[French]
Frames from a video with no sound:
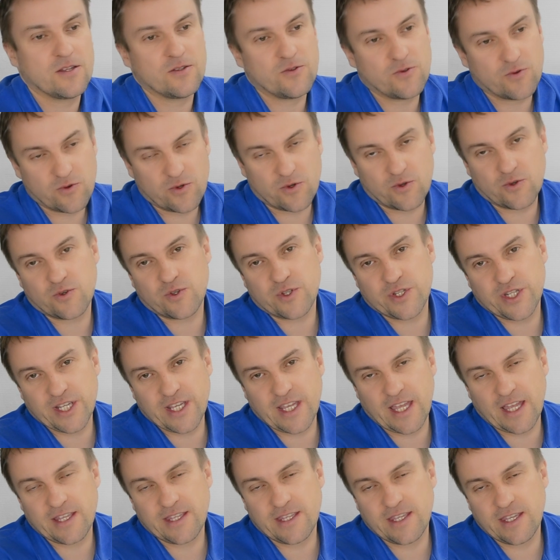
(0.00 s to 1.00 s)
Donc, j'ai
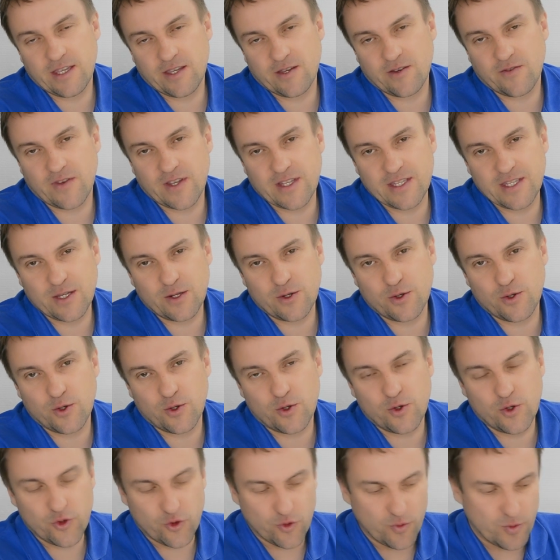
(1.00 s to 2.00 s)
gagné, on va dire,
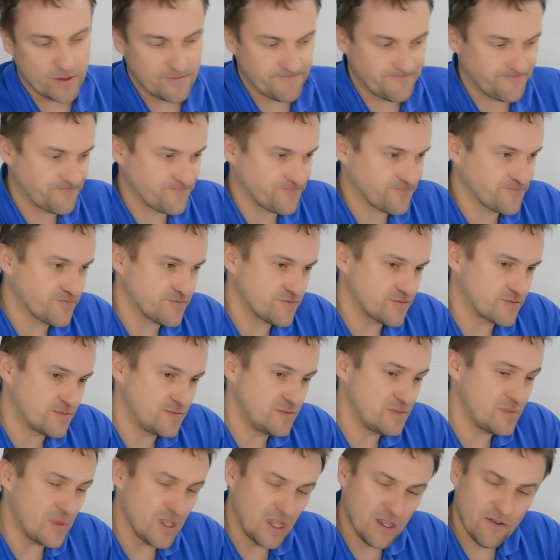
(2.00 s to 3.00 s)
le double.
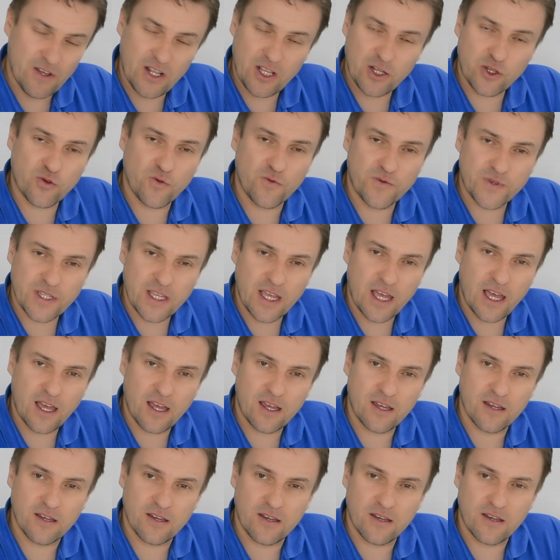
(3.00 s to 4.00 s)
Mais voilà, je trouve
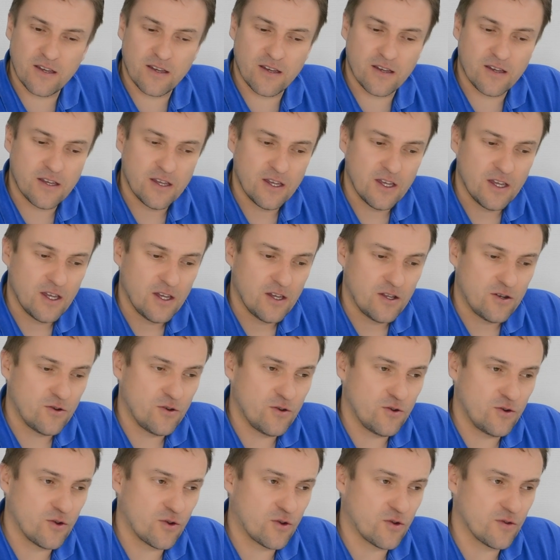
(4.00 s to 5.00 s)
ça, euh,
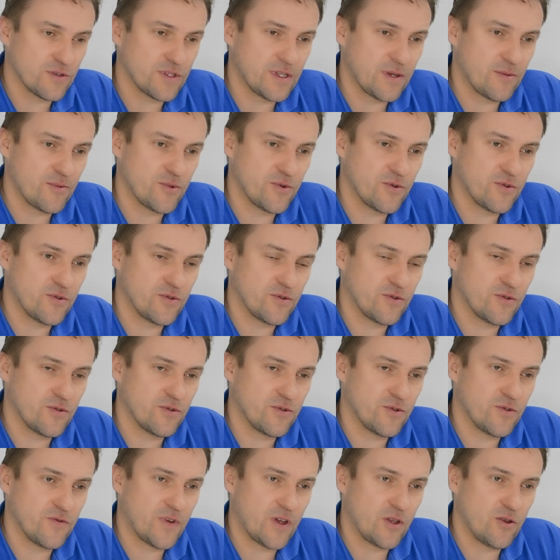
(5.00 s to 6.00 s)
le, concept
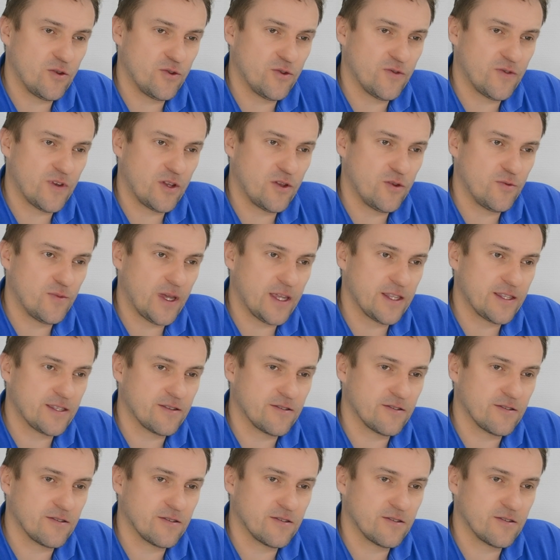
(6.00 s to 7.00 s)
de, value, de value
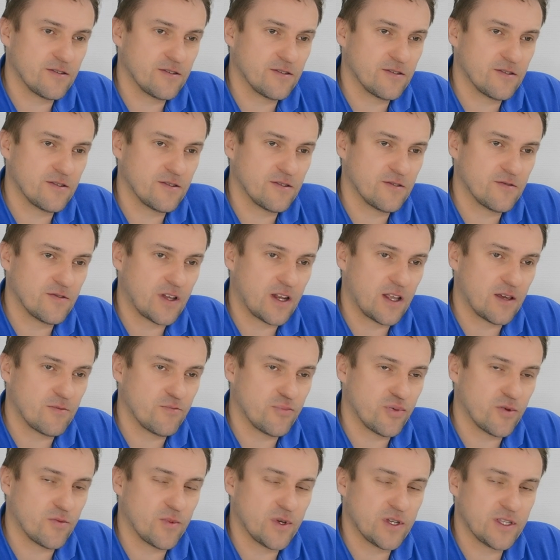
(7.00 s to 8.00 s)
bête, euh, voilà,
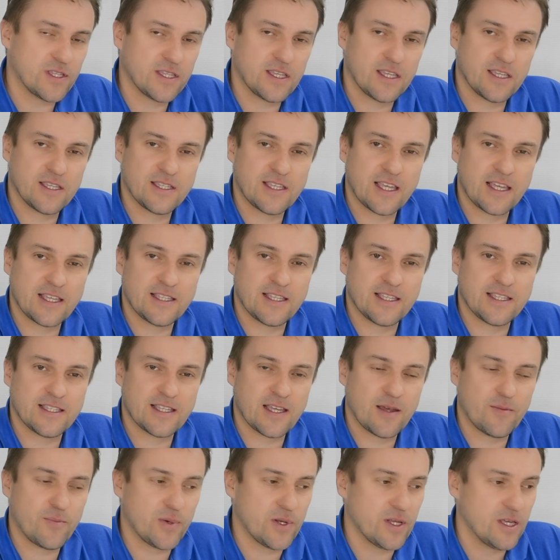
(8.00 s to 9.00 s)
pour moi c'est assez
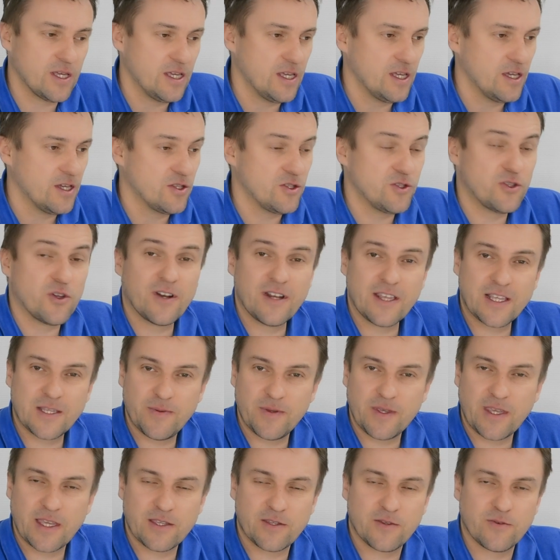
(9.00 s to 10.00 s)
simple. Dans
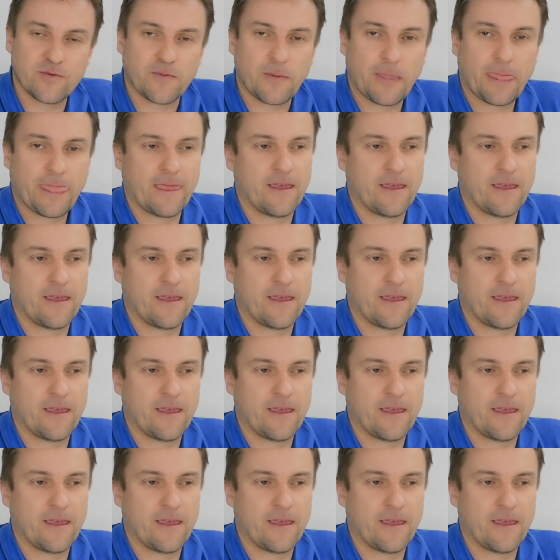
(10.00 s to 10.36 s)
l'explication,